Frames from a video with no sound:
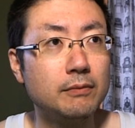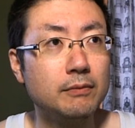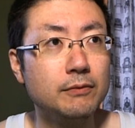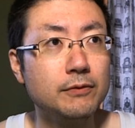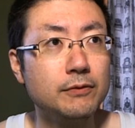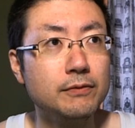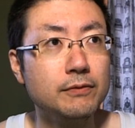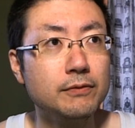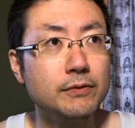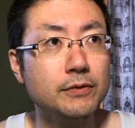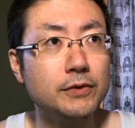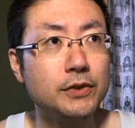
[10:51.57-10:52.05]

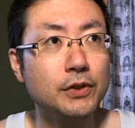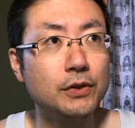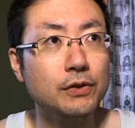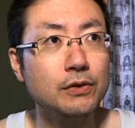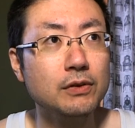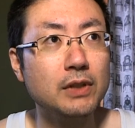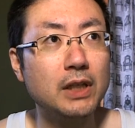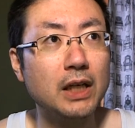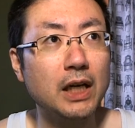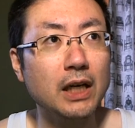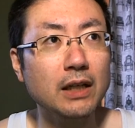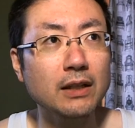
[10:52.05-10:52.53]
うん、とい
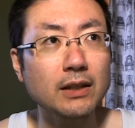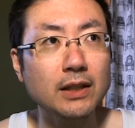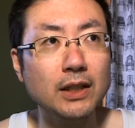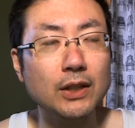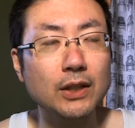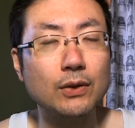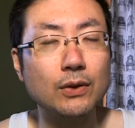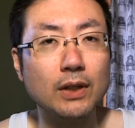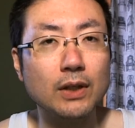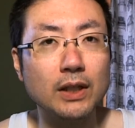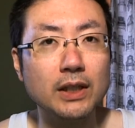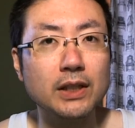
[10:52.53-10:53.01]
うか、あっ
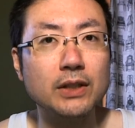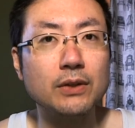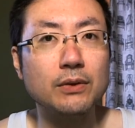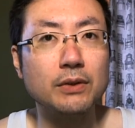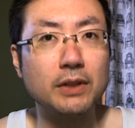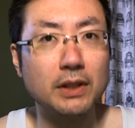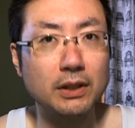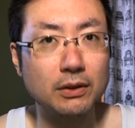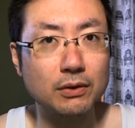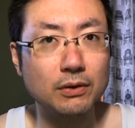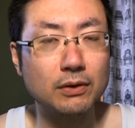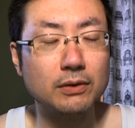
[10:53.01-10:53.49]
た方がいいよ
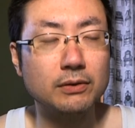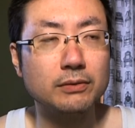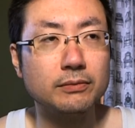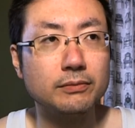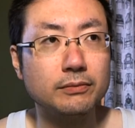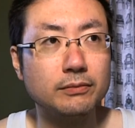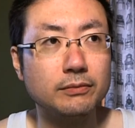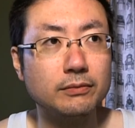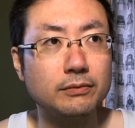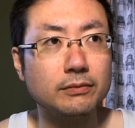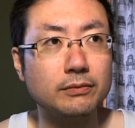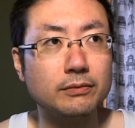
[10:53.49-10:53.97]
ね、と。
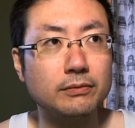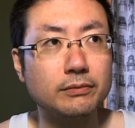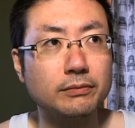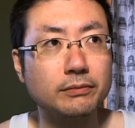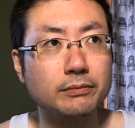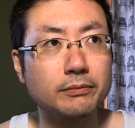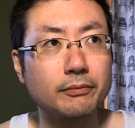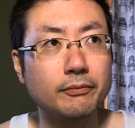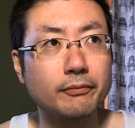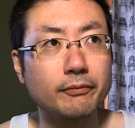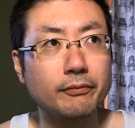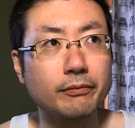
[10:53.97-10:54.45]

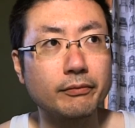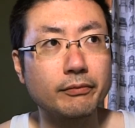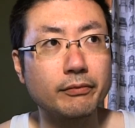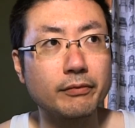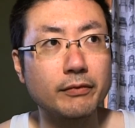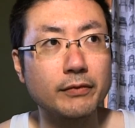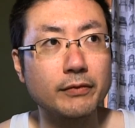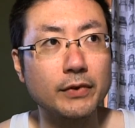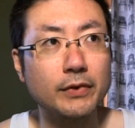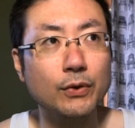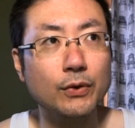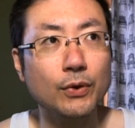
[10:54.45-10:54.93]

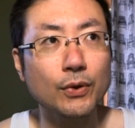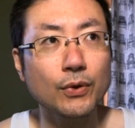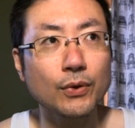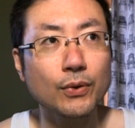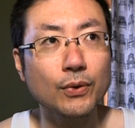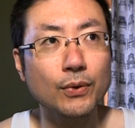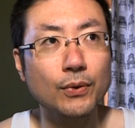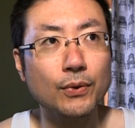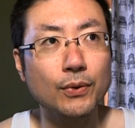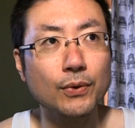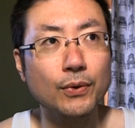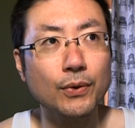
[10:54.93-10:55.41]

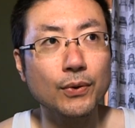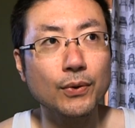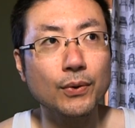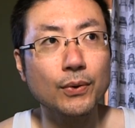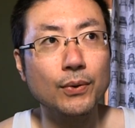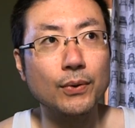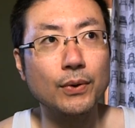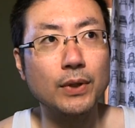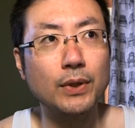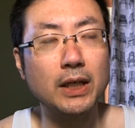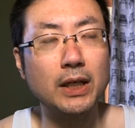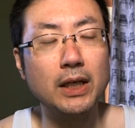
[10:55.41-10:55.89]

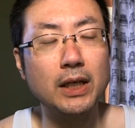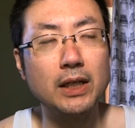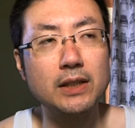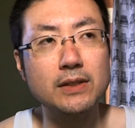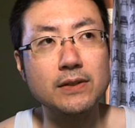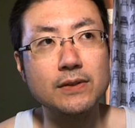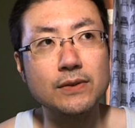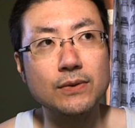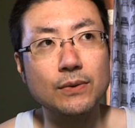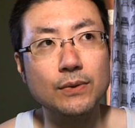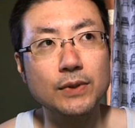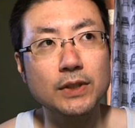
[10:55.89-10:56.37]
コロコロコロコロ変わ
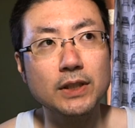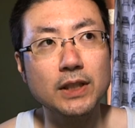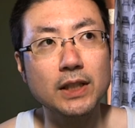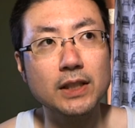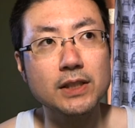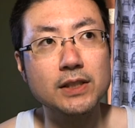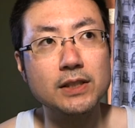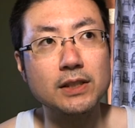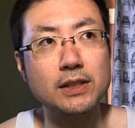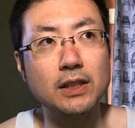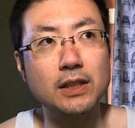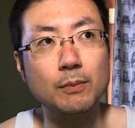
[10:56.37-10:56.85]
る総理
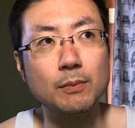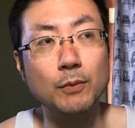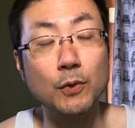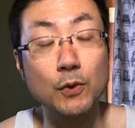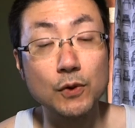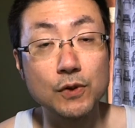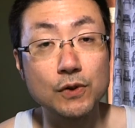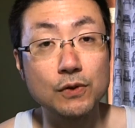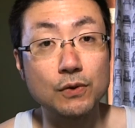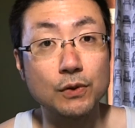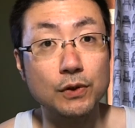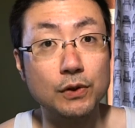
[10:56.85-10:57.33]
大臣が
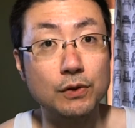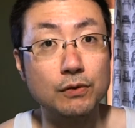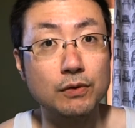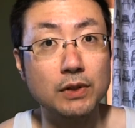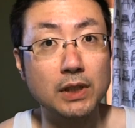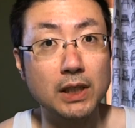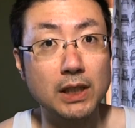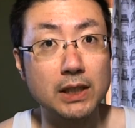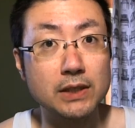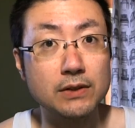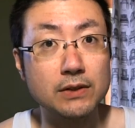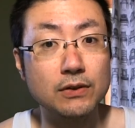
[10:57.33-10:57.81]
ボスという
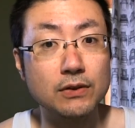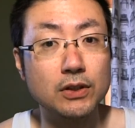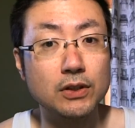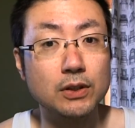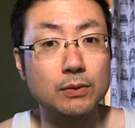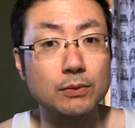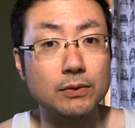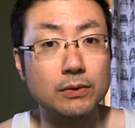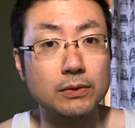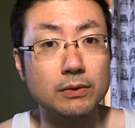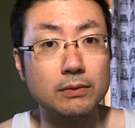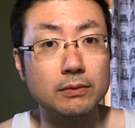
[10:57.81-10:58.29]
か、それ
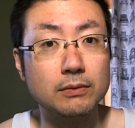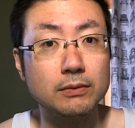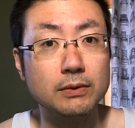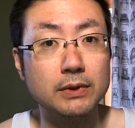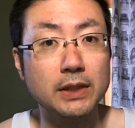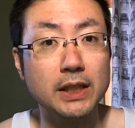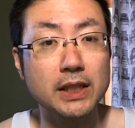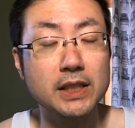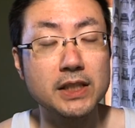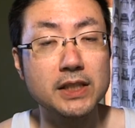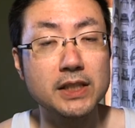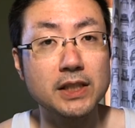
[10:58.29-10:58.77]
とも
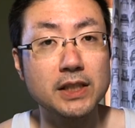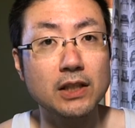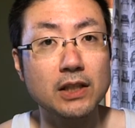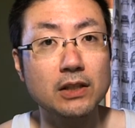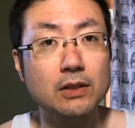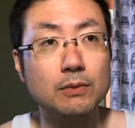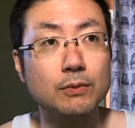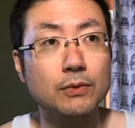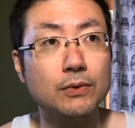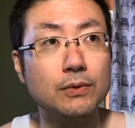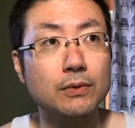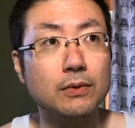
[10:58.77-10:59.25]
歴史あ
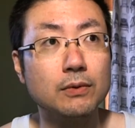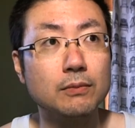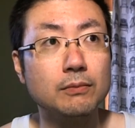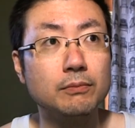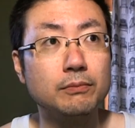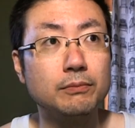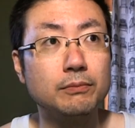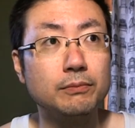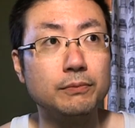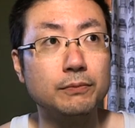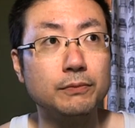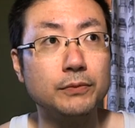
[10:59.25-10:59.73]
るもの
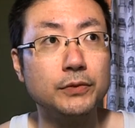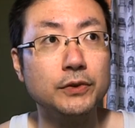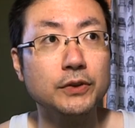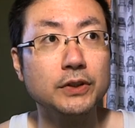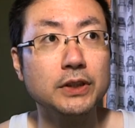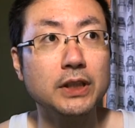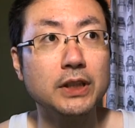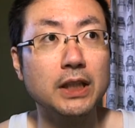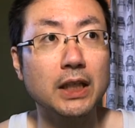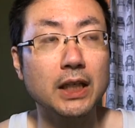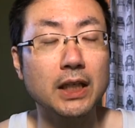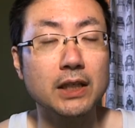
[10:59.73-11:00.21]

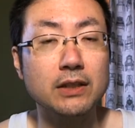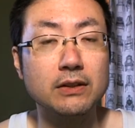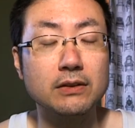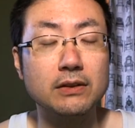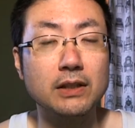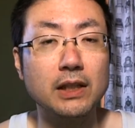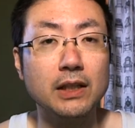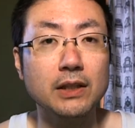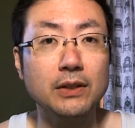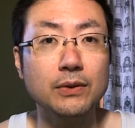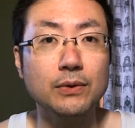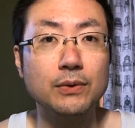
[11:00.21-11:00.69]
文化がある
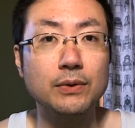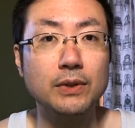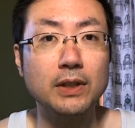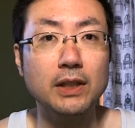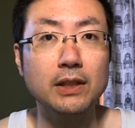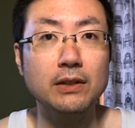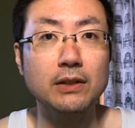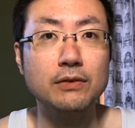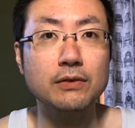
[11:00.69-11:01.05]
天皇家っていう